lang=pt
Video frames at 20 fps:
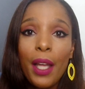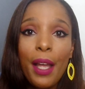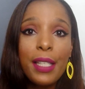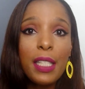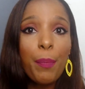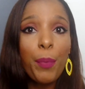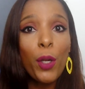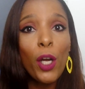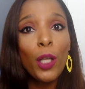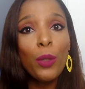
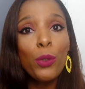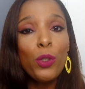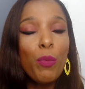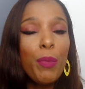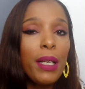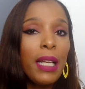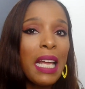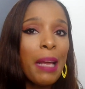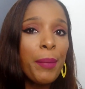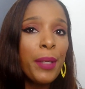Esse produto
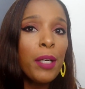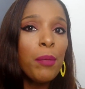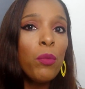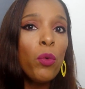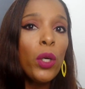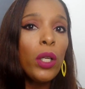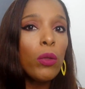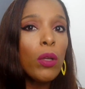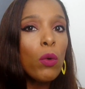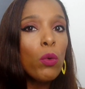me lembra
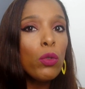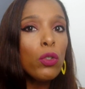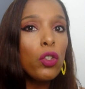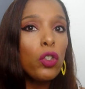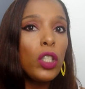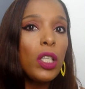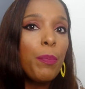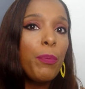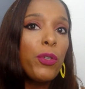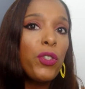muito alguns
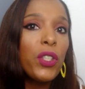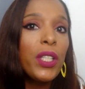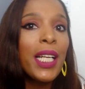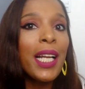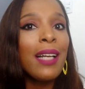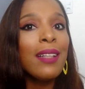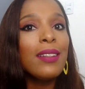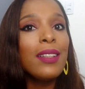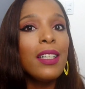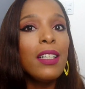tipos de
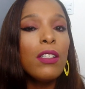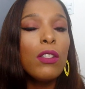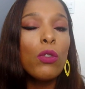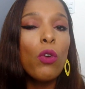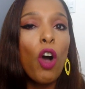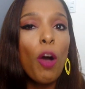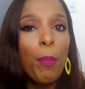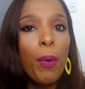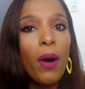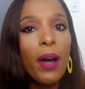hidratantes
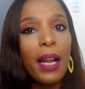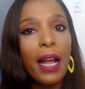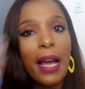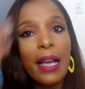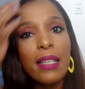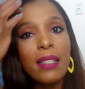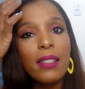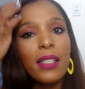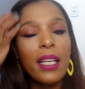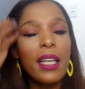
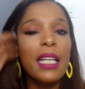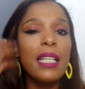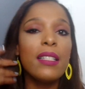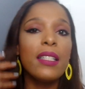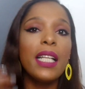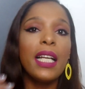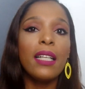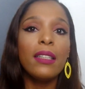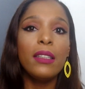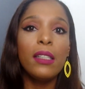corporais, daqueles
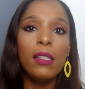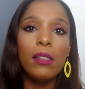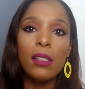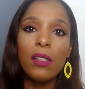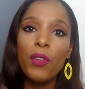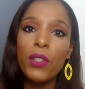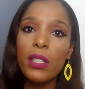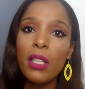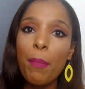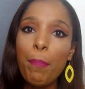hidratantes que
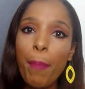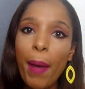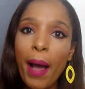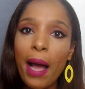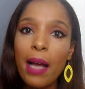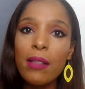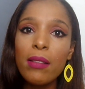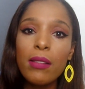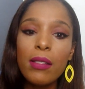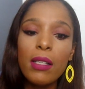você
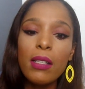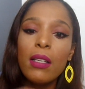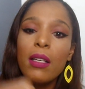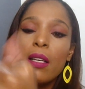passa